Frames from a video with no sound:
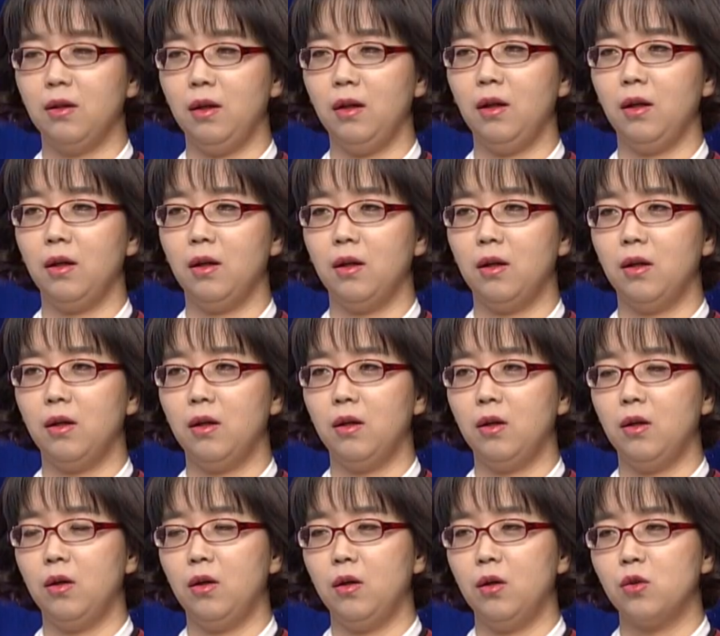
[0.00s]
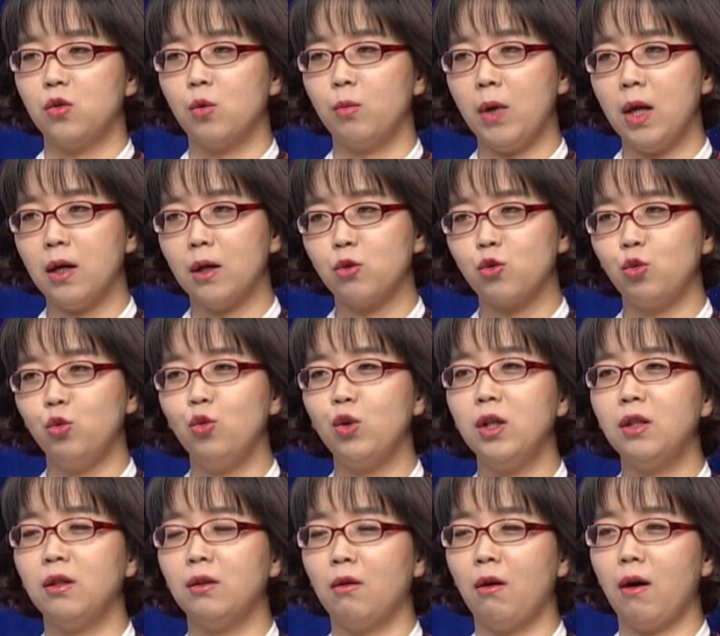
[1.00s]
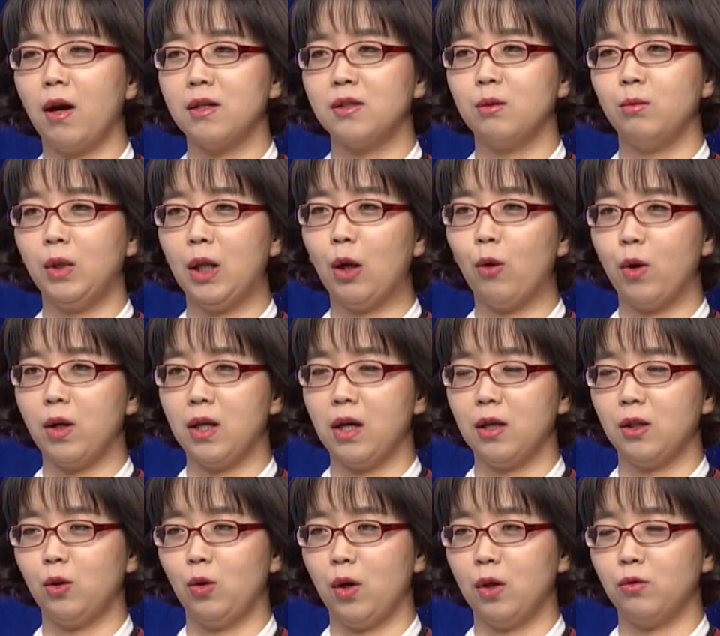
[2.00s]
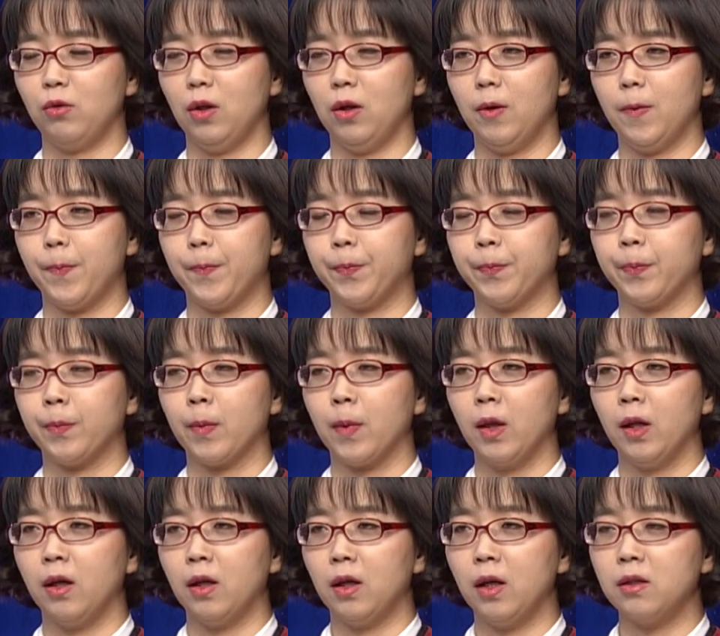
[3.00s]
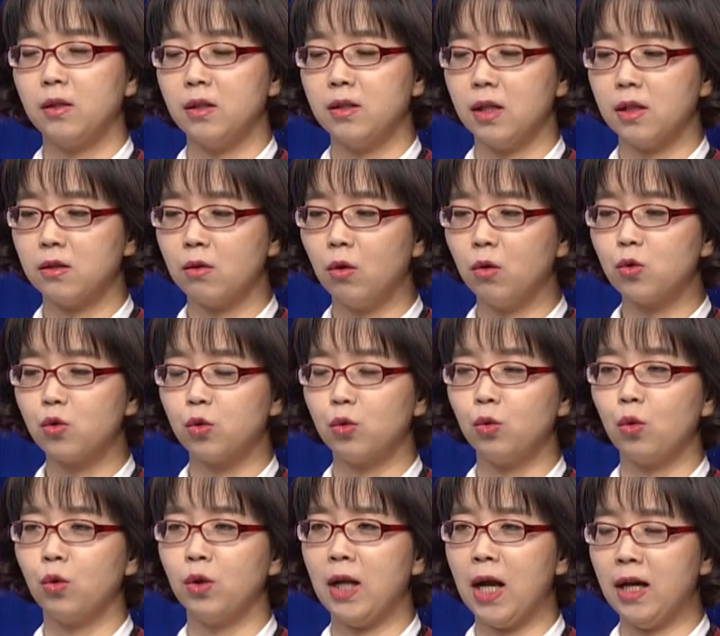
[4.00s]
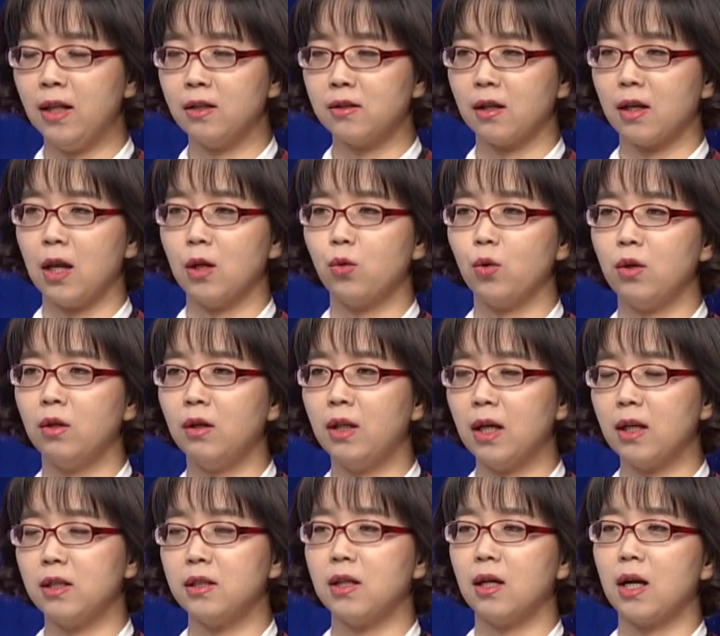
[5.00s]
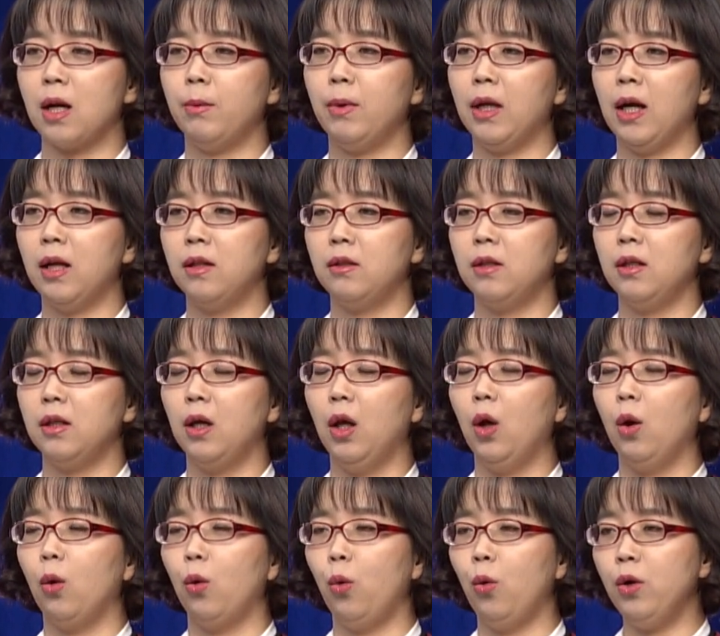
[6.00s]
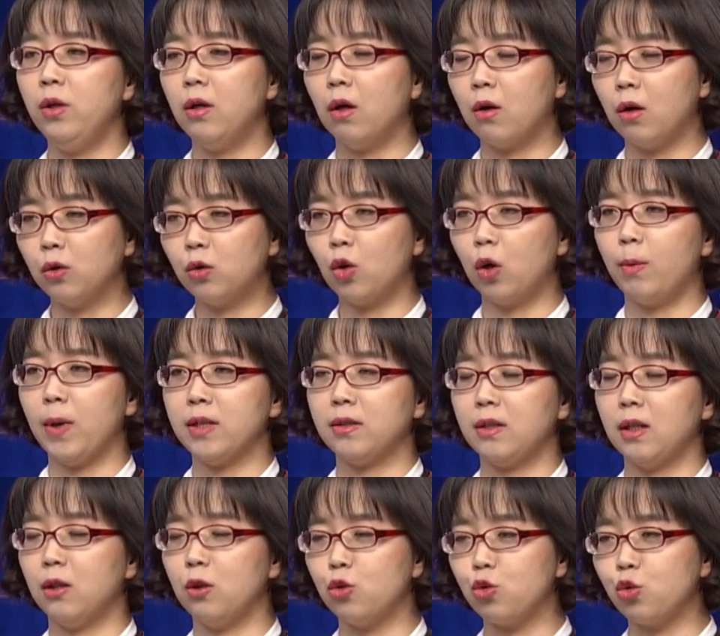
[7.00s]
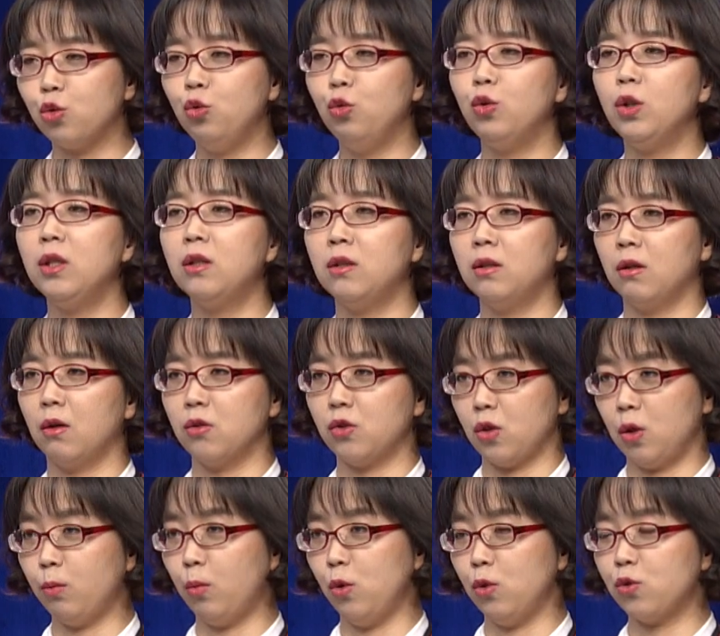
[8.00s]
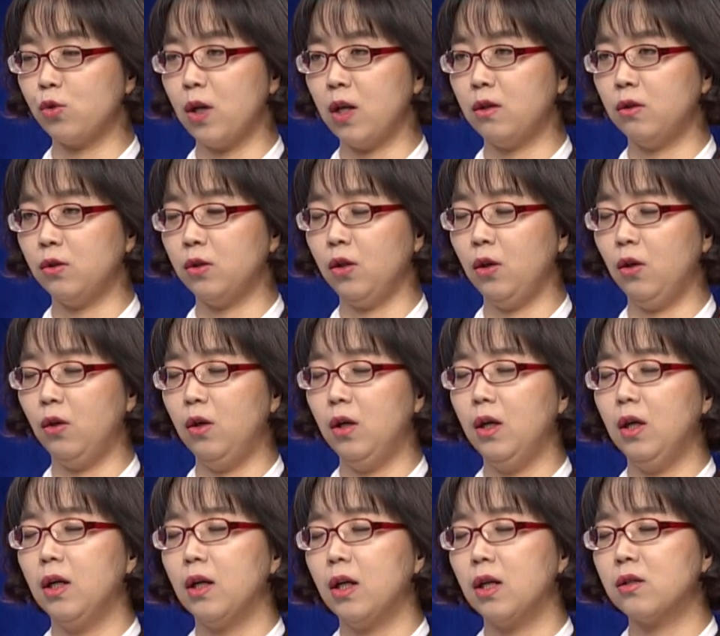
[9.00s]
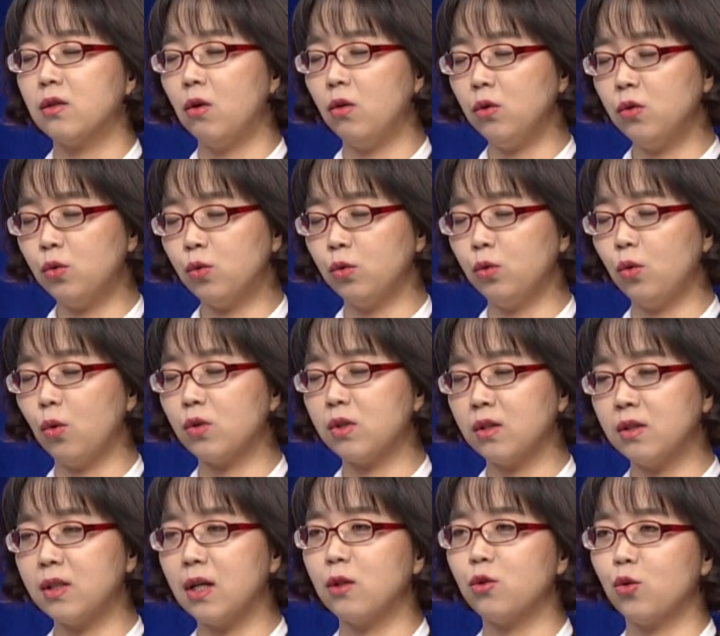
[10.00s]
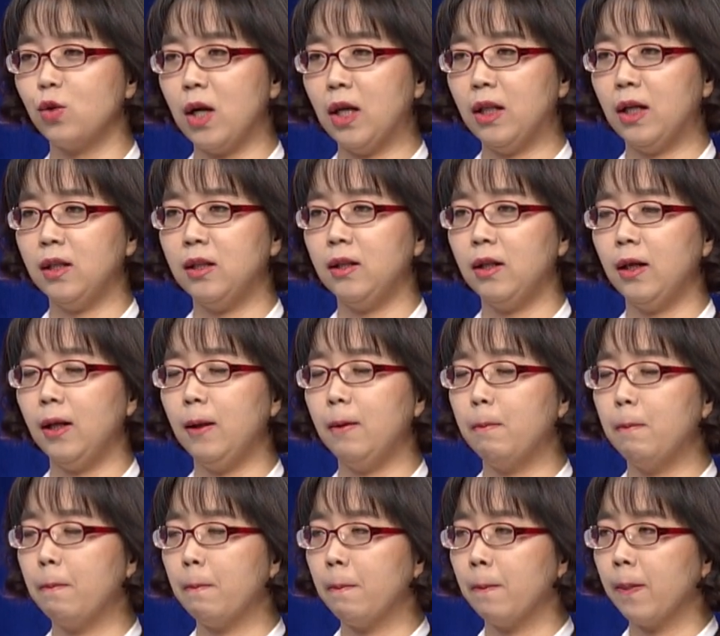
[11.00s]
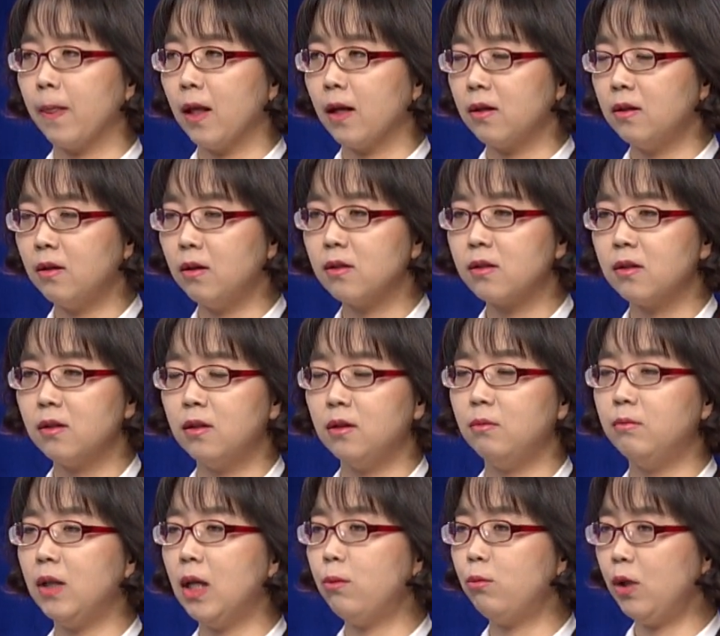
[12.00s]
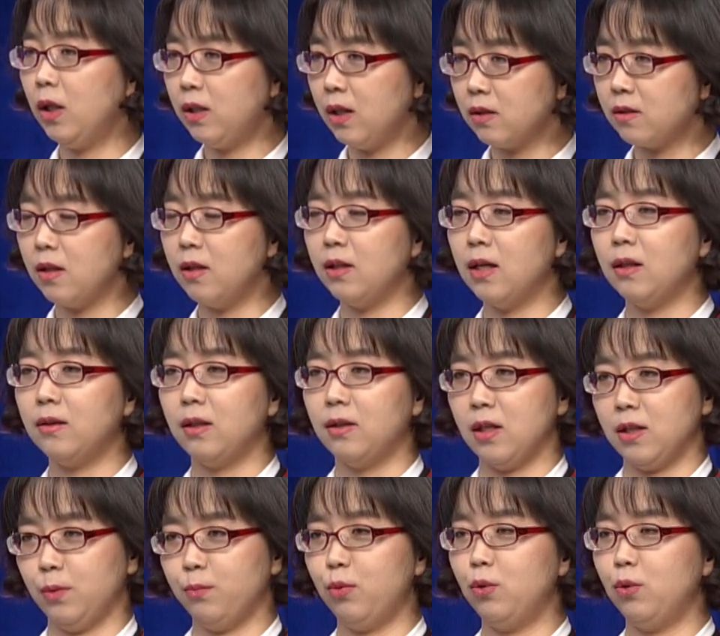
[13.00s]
예, 좀 아이가 주눅이 드는 것 같습니다. 라고 얘기하기도 하고요. 그래서 이제 성충동이 안에서 계속 일어나기 시작하면 아이들이 오히려 겉으로 봤을 때는 주눅이 드는 것처럼 보일 수가 있거든요. 성중독 증상 중에 하나인데 그것은 음란물에 대해서 얘기할 때 다시